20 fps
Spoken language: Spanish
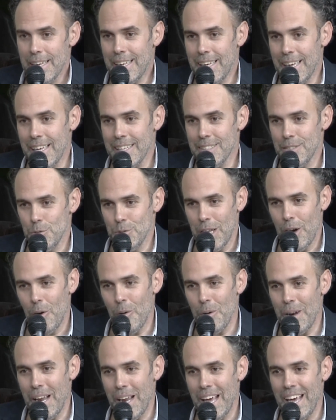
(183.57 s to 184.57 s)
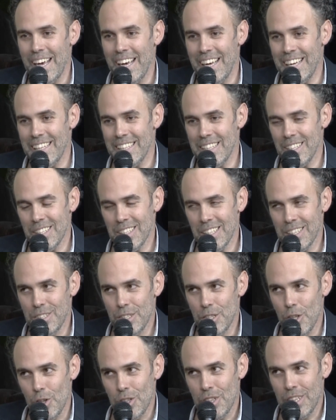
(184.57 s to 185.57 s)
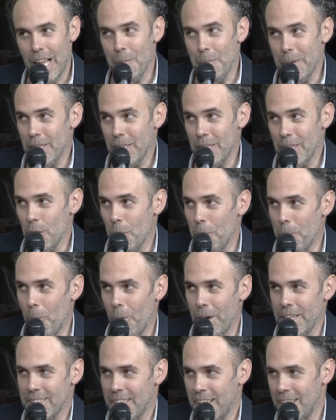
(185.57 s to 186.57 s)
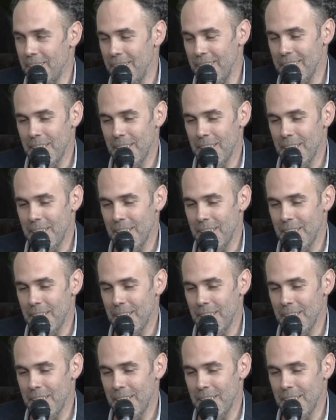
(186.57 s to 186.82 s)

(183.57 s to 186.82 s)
que es una obra totalmente opuesta,